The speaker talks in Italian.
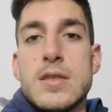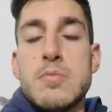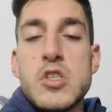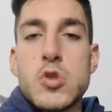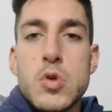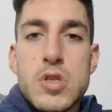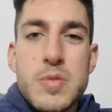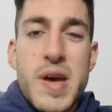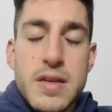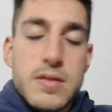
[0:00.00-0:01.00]
mi sono,
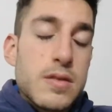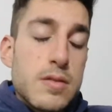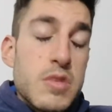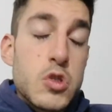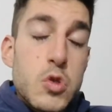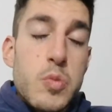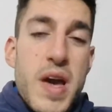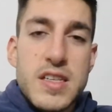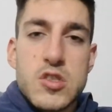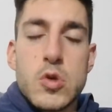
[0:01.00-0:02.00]
eh, mi sono
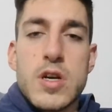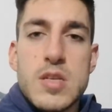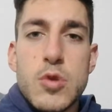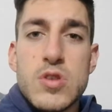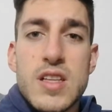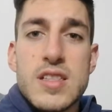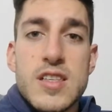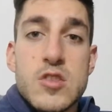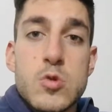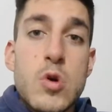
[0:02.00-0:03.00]
perso la rimonta del
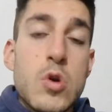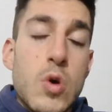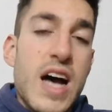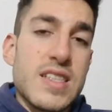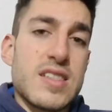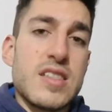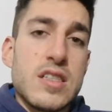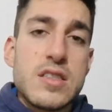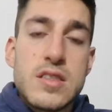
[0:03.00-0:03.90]
Sassuolo, anzi